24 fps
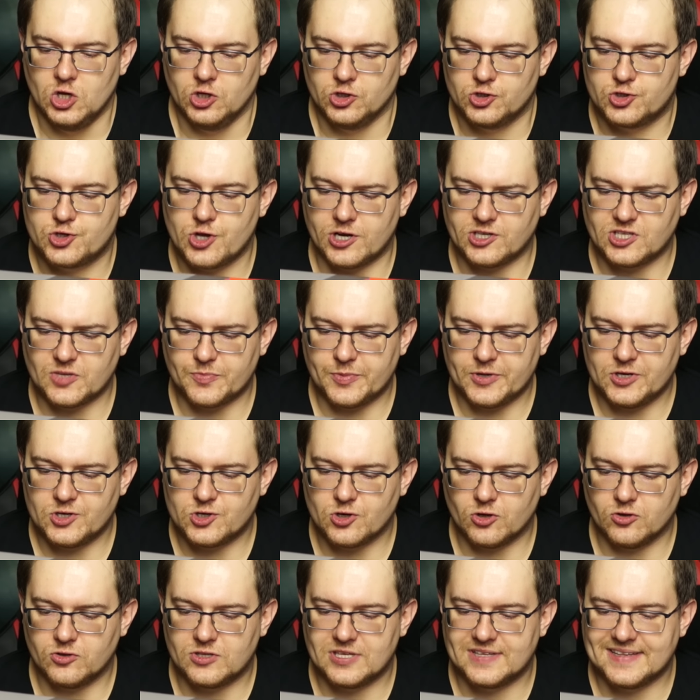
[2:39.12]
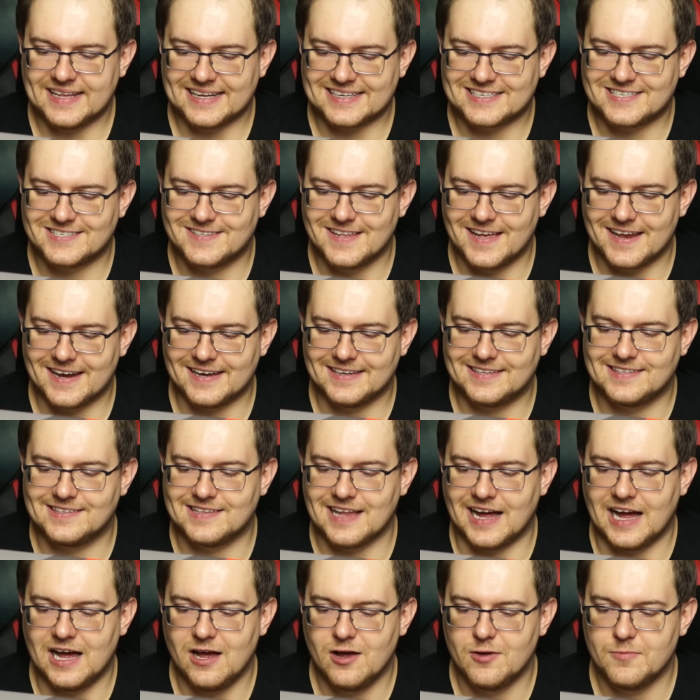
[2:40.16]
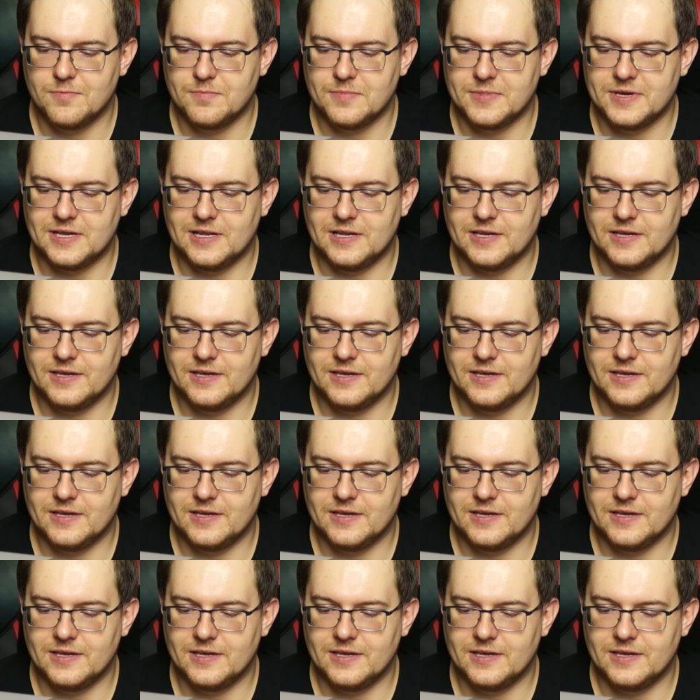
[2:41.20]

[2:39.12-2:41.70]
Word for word: 450 na 400 mm.